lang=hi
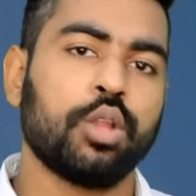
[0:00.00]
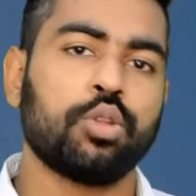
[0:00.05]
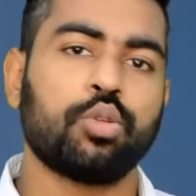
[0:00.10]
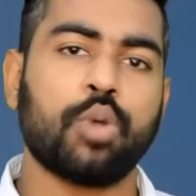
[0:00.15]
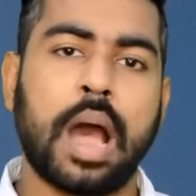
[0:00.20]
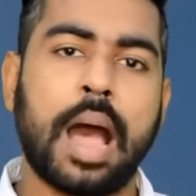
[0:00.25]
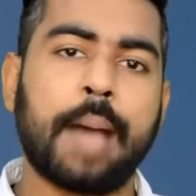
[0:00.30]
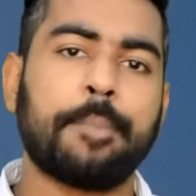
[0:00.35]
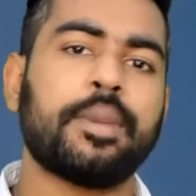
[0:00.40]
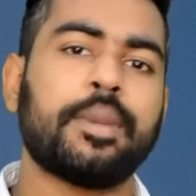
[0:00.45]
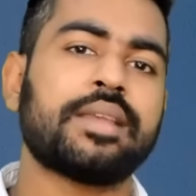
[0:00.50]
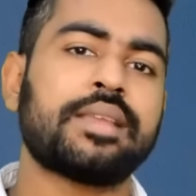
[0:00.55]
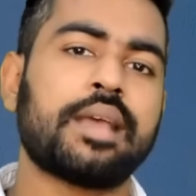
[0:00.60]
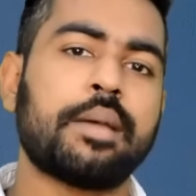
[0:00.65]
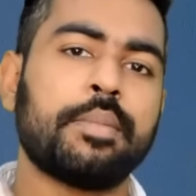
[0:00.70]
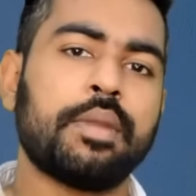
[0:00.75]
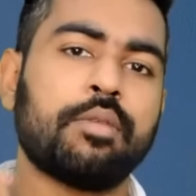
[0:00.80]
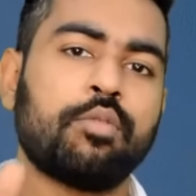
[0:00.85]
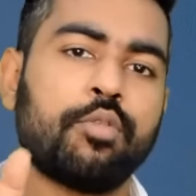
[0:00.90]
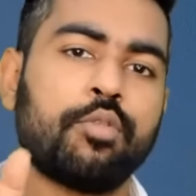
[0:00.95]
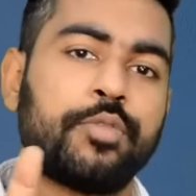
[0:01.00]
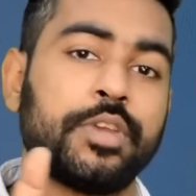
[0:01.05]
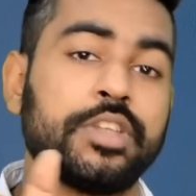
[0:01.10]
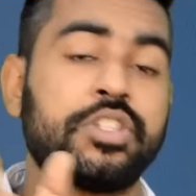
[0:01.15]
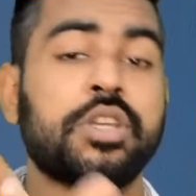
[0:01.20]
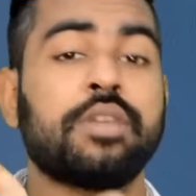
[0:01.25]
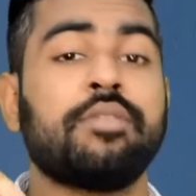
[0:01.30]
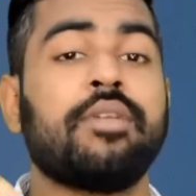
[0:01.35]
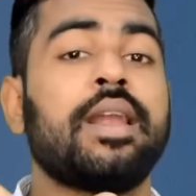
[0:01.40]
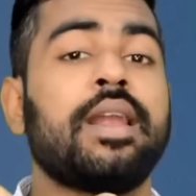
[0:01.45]
तो आपके सामने वो
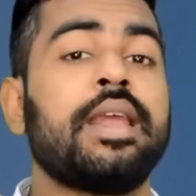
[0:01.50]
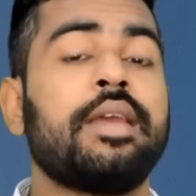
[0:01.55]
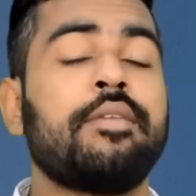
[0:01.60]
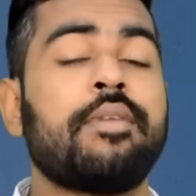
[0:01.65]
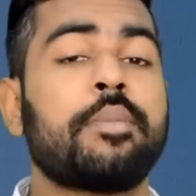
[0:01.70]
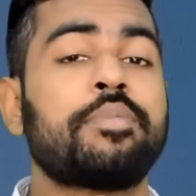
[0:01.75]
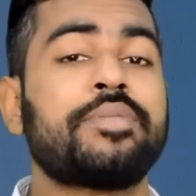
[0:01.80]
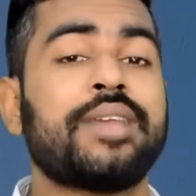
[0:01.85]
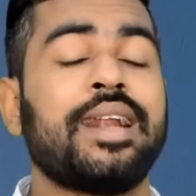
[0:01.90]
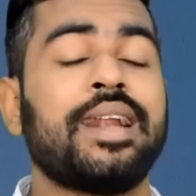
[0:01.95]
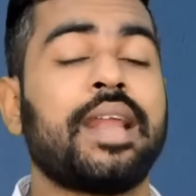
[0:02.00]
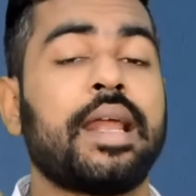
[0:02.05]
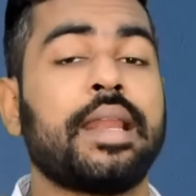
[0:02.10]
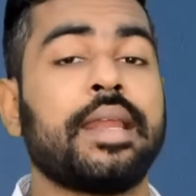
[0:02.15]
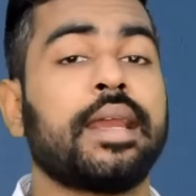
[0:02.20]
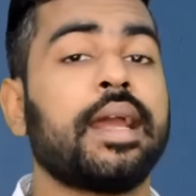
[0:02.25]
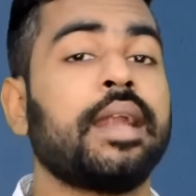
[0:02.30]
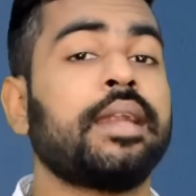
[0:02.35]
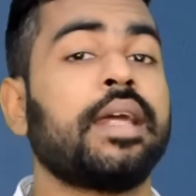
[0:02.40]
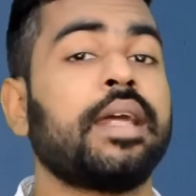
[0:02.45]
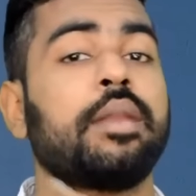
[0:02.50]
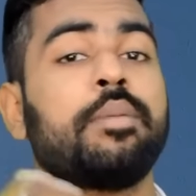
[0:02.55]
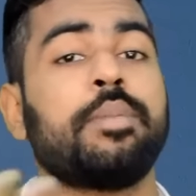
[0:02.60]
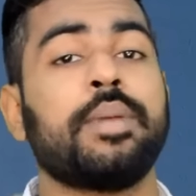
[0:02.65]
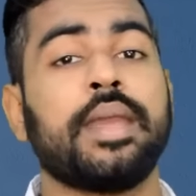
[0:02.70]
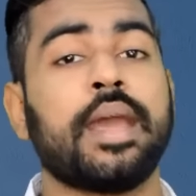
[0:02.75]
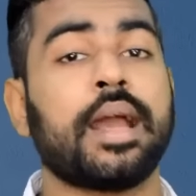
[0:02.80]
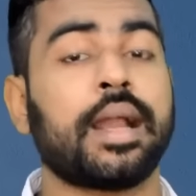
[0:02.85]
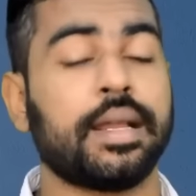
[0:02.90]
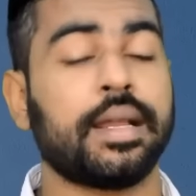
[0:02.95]
फिशिंग वाली वेबसाइट आने का डर
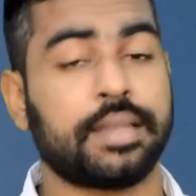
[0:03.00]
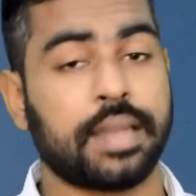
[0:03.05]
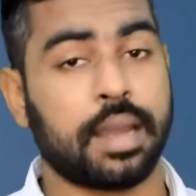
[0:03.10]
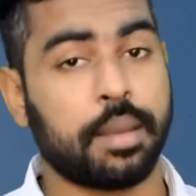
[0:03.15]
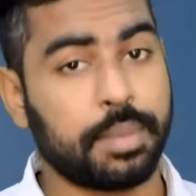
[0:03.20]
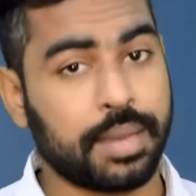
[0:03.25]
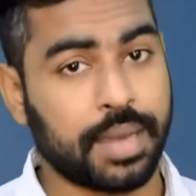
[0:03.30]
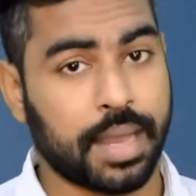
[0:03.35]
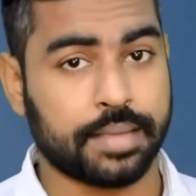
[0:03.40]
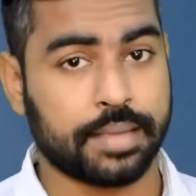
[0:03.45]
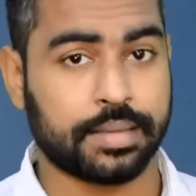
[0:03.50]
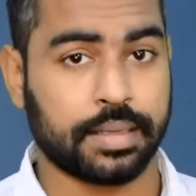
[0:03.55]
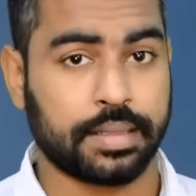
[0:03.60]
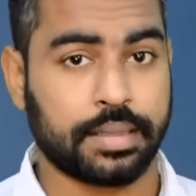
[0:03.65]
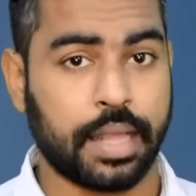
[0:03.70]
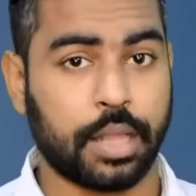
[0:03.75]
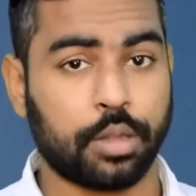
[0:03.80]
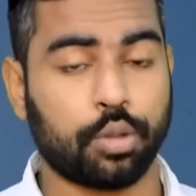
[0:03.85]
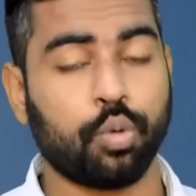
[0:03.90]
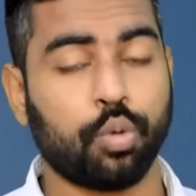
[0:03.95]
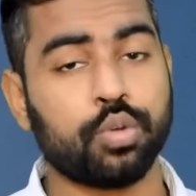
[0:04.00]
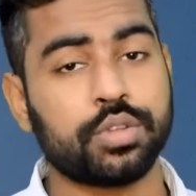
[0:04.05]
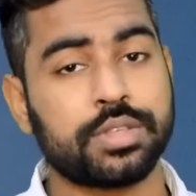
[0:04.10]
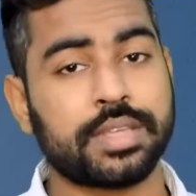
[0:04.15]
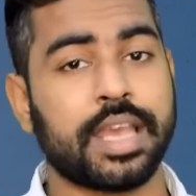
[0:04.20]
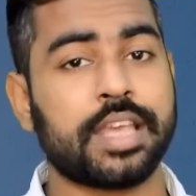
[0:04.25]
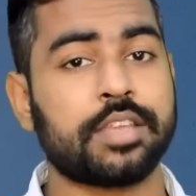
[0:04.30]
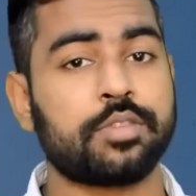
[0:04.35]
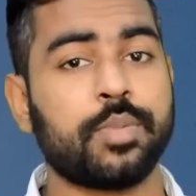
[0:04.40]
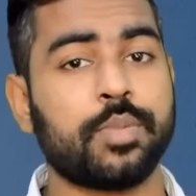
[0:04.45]
भी या खतरा भी रह सकता है तो उस
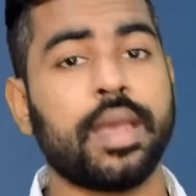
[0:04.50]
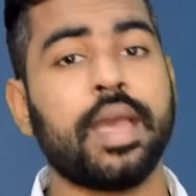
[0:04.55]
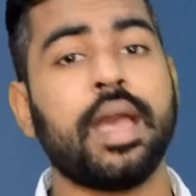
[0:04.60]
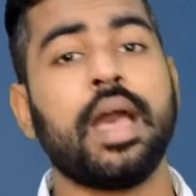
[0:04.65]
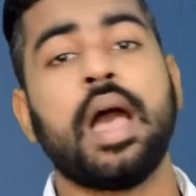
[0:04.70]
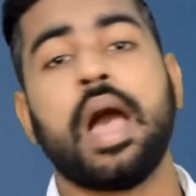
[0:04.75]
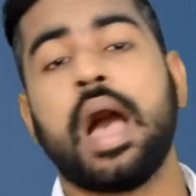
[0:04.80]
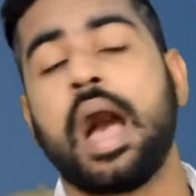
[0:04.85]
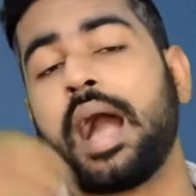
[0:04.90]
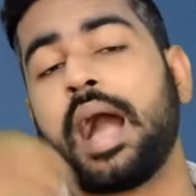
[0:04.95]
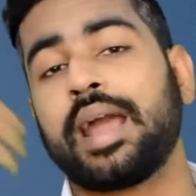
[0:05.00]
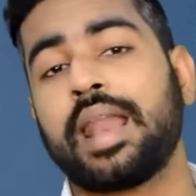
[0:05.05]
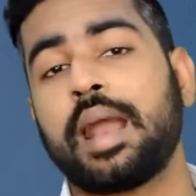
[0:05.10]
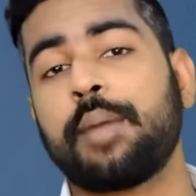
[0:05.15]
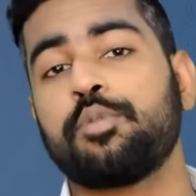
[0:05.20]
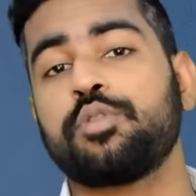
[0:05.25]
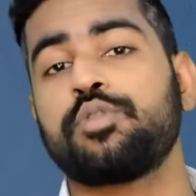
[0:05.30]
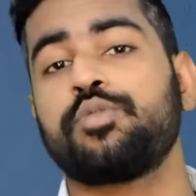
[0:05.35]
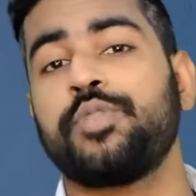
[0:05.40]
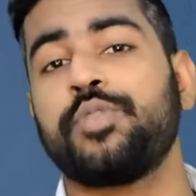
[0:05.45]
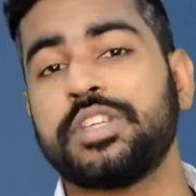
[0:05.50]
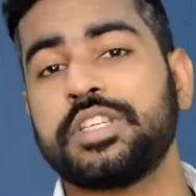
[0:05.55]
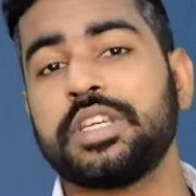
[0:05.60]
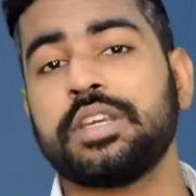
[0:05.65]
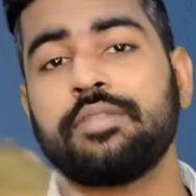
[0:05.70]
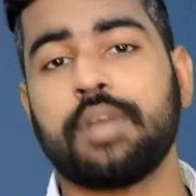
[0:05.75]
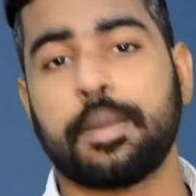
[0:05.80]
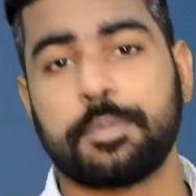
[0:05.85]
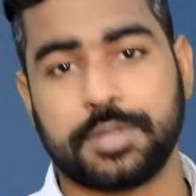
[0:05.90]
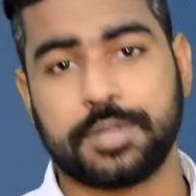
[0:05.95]
केस में अगर आप उस
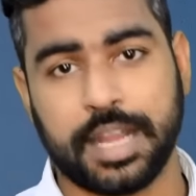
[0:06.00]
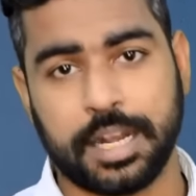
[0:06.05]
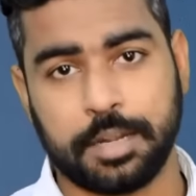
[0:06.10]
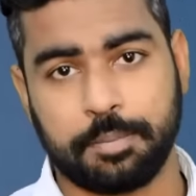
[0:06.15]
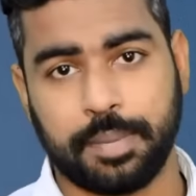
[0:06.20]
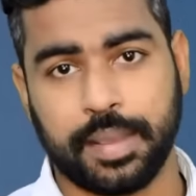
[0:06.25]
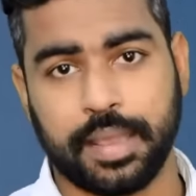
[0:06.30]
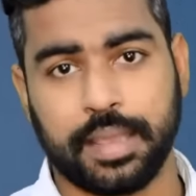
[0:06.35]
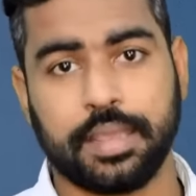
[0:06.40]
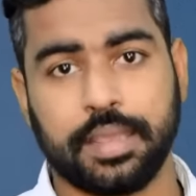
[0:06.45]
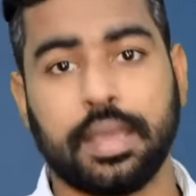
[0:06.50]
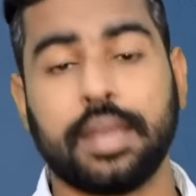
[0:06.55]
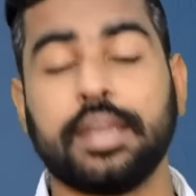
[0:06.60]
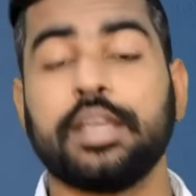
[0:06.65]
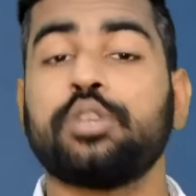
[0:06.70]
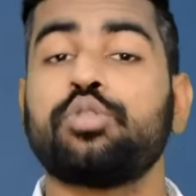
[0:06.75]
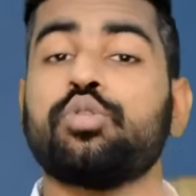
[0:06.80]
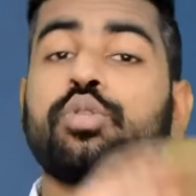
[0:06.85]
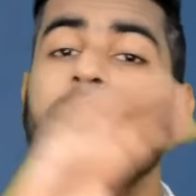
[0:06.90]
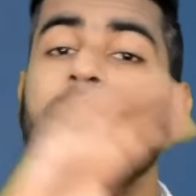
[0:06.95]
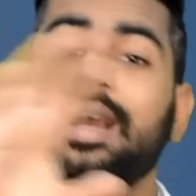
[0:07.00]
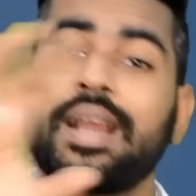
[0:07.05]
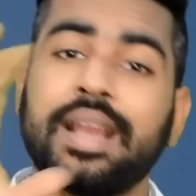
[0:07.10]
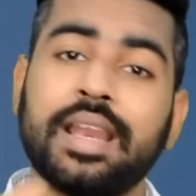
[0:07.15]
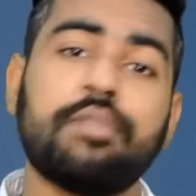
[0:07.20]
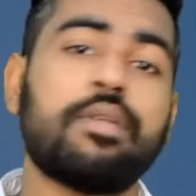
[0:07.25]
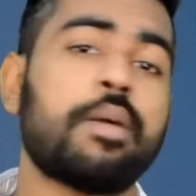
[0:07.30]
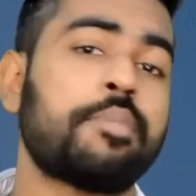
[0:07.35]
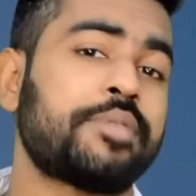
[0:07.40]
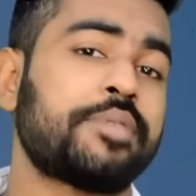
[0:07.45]
फिशिंग वेबसाइट पे यानी कि जो
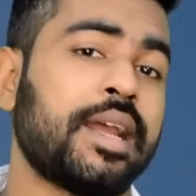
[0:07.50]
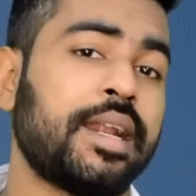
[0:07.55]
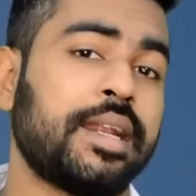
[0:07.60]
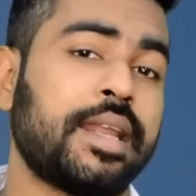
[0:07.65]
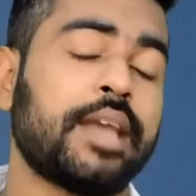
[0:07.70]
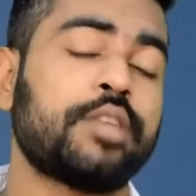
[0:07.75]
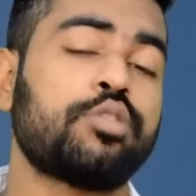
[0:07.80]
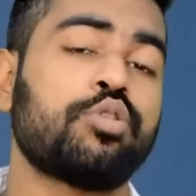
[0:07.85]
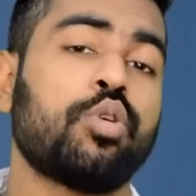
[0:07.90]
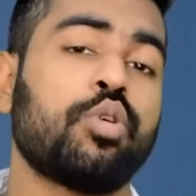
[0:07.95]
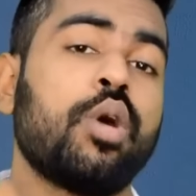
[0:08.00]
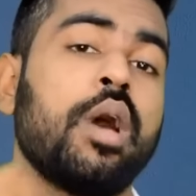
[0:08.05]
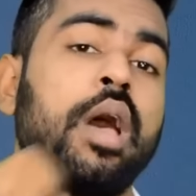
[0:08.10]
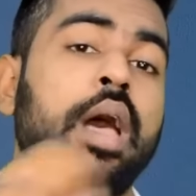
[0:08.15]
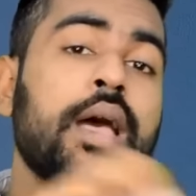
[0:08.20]
नकली वेबसाइट है जो